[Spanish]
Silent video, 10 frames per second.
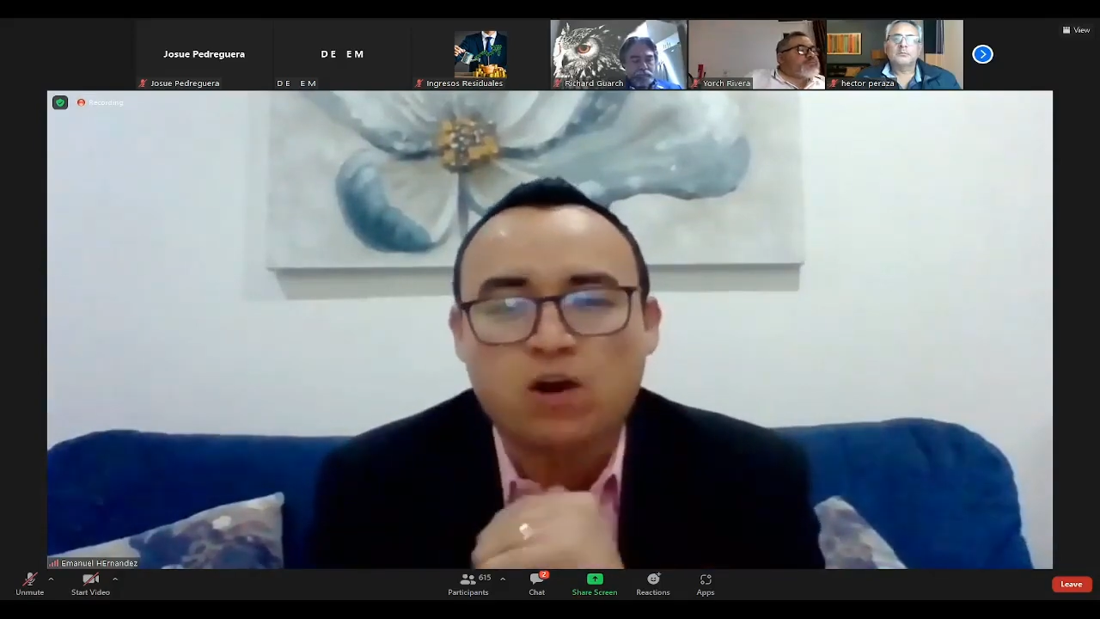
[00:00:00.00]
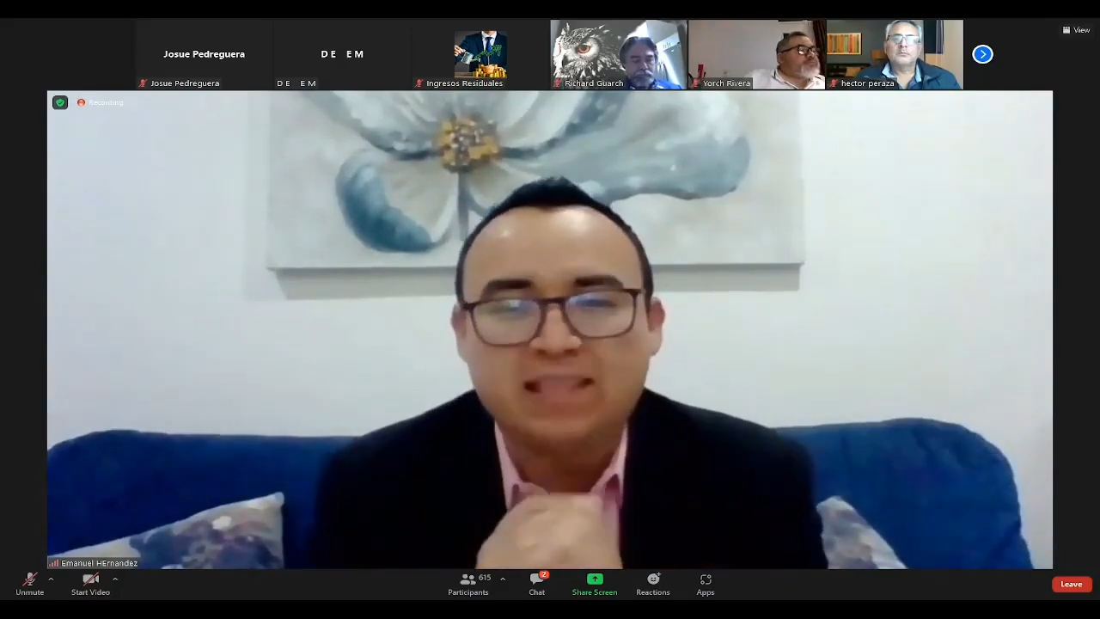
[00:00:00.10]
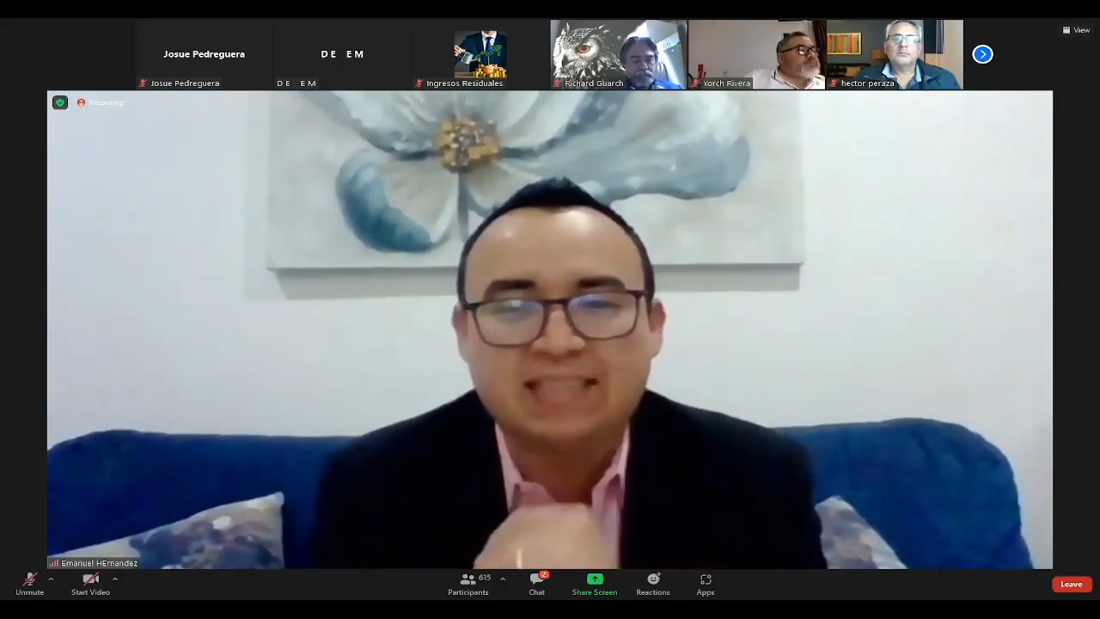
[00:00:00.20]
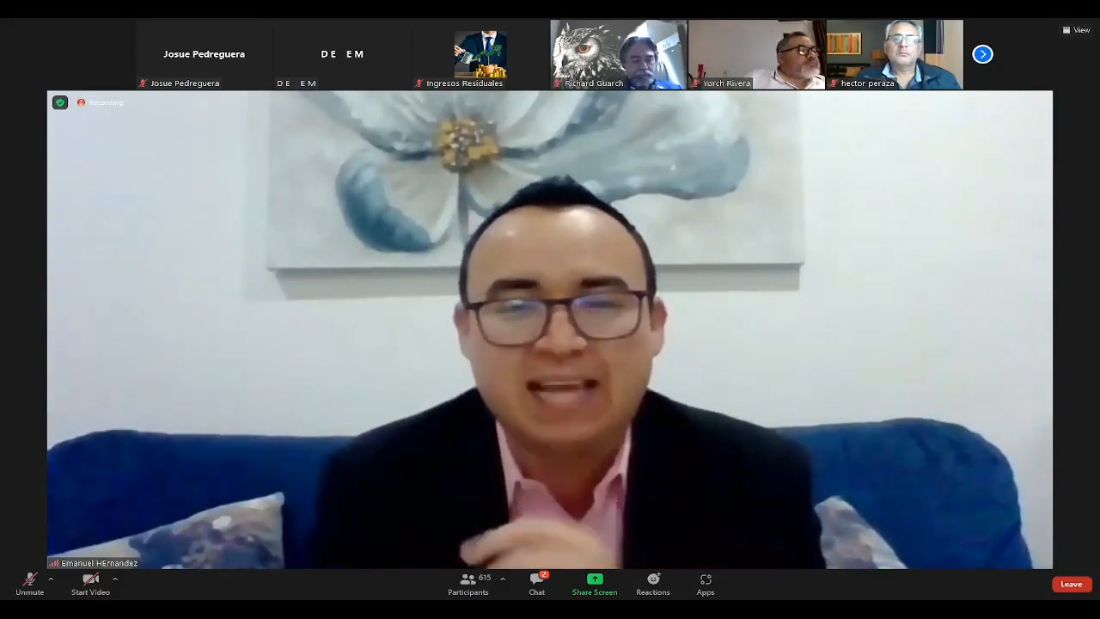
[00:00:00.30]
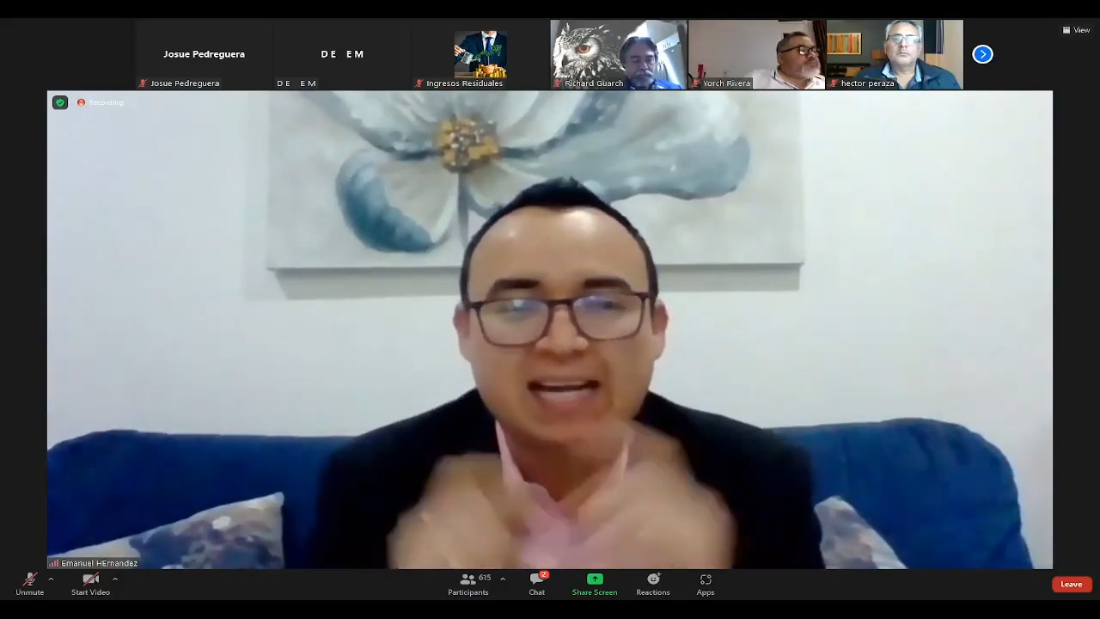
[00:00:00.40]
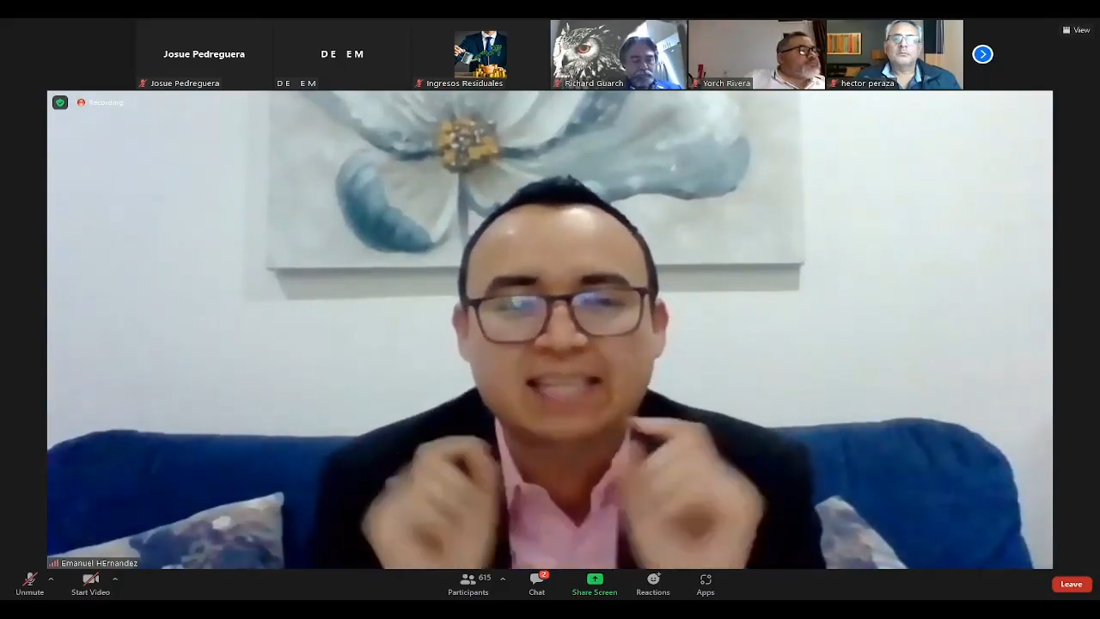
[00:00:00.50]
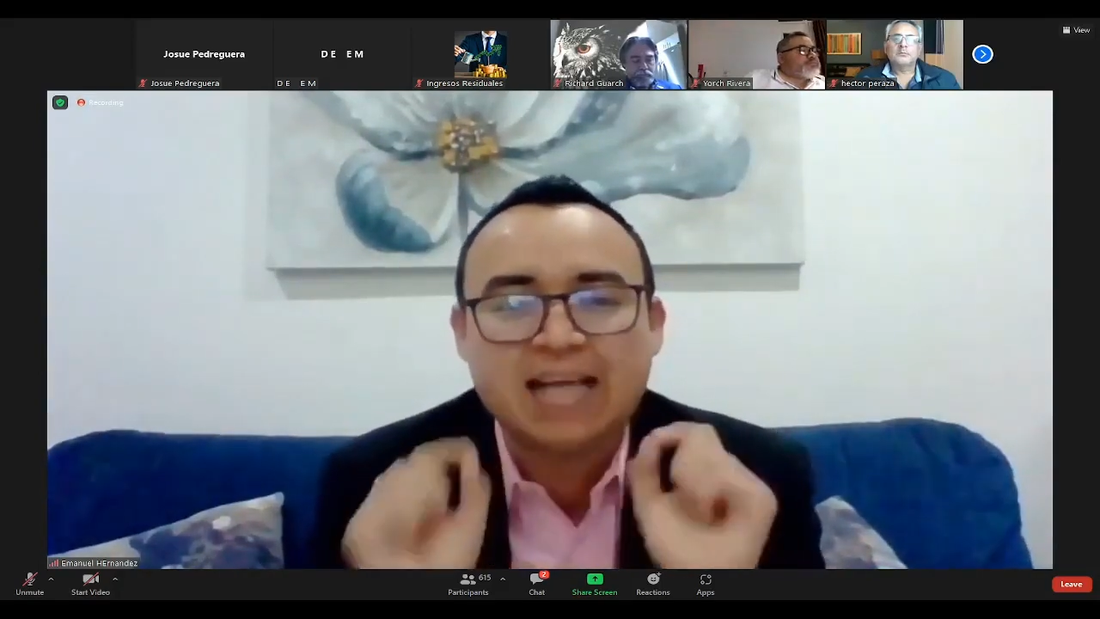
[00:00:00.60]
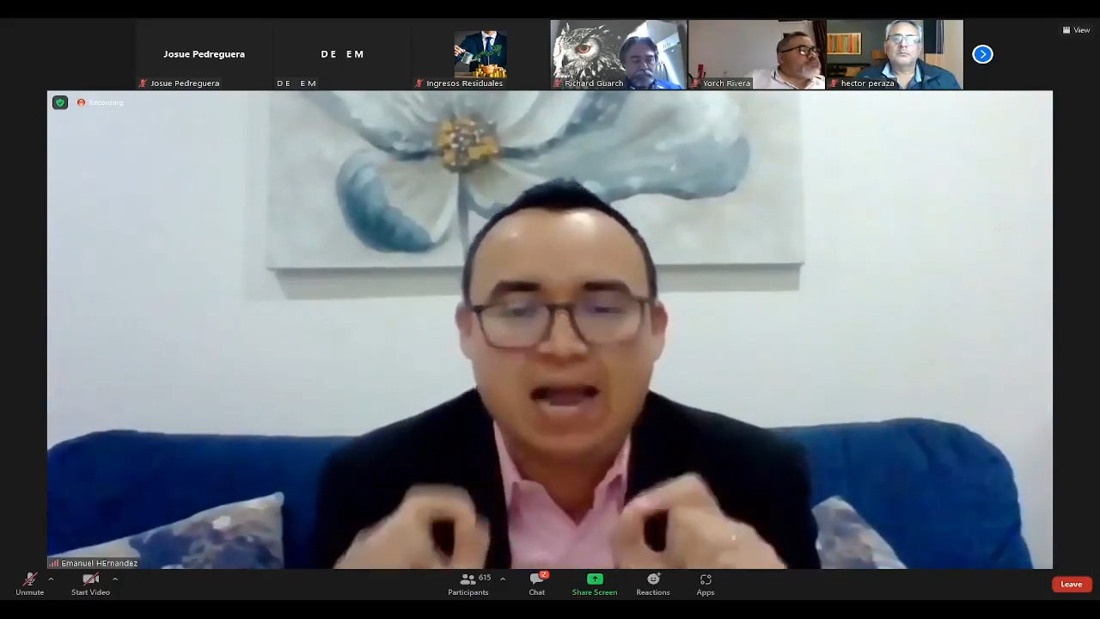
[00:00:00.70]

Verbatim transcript: comentarles